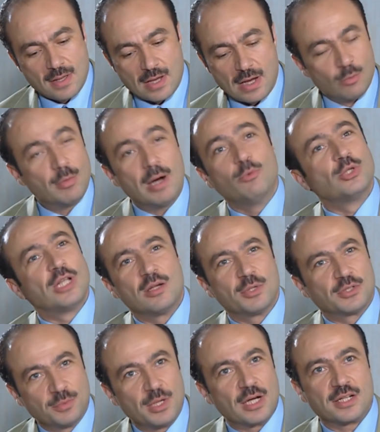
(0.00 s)
ابو محمود انا
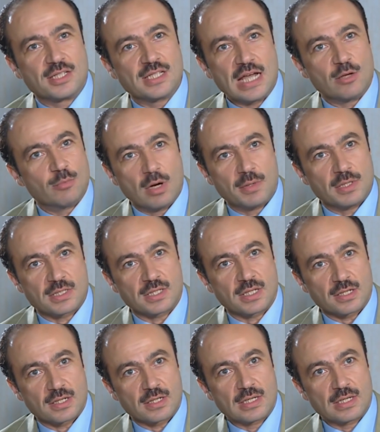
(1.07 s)
بكتب لك رساله ما بقصر